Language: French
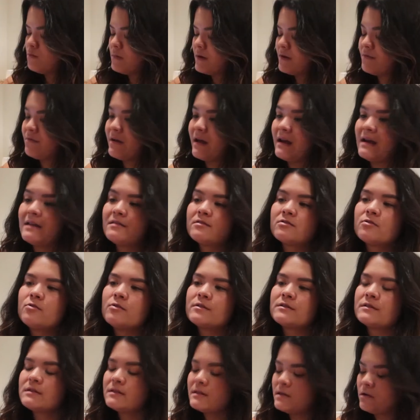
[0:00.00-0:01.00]
mais fallait se
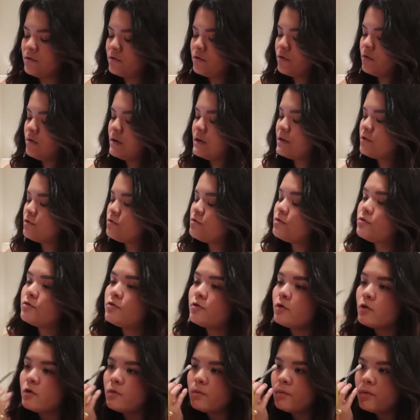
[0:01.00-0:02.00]
coïncider entre les jours
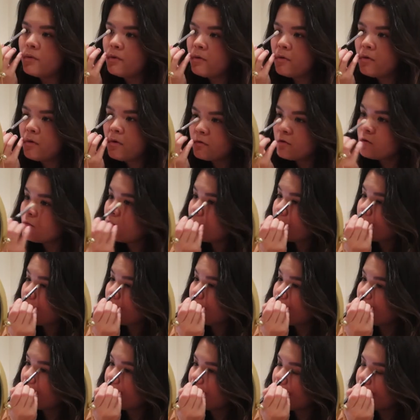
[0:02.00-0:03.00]
de repos de mon
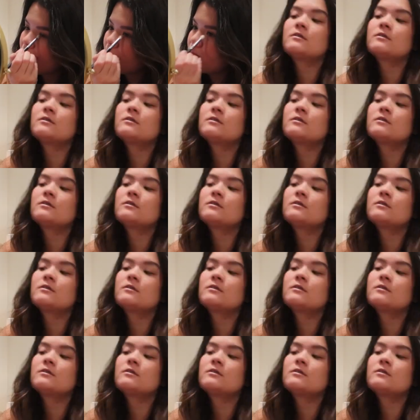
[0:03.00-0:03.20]
copain,